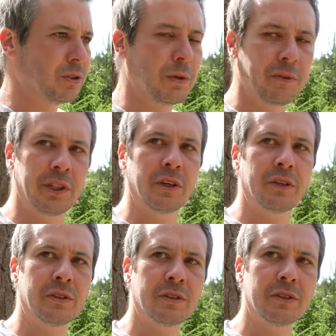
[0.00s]
überwintern
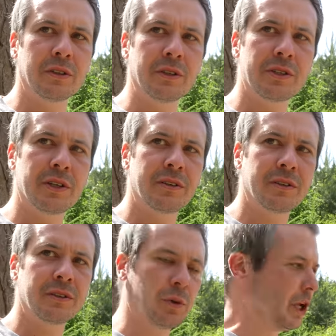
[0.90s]
können, die Kreuze dann.
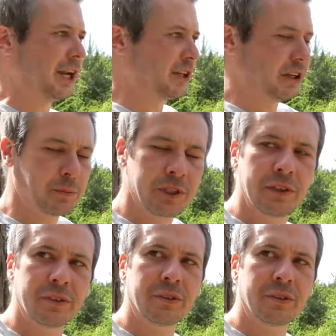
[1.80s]
Ah, okay, Oder andere okay. Reptilien